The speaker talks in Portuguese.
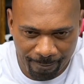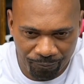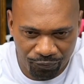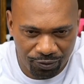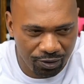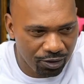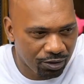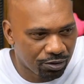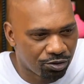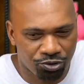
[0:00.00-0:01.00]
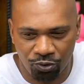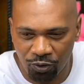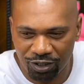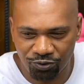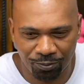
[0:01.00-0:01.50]
Nossa Senhora.
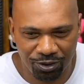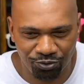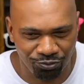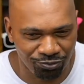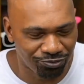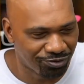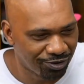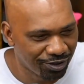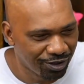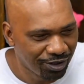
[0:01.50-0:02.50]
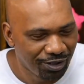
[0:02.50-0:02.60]
Discorra sobre o assunto.